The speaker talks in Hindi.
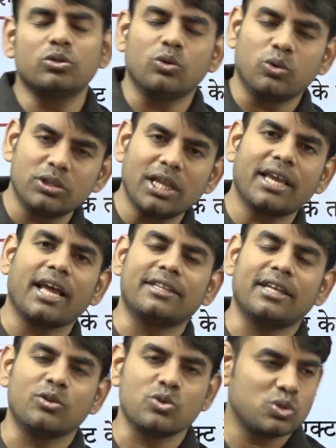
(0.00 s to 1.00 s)
होना क्या
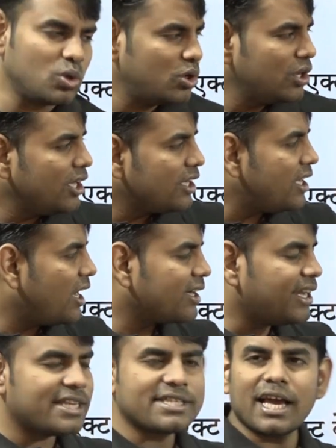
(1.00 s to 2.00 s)
था दोस्तों कि
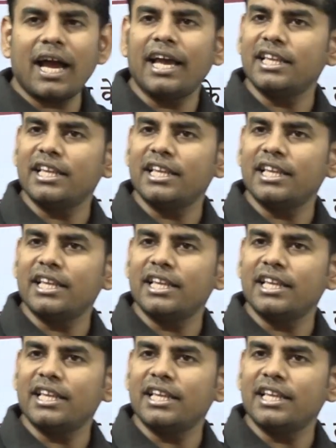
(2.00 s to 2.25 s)
अंग्रेज यहाँ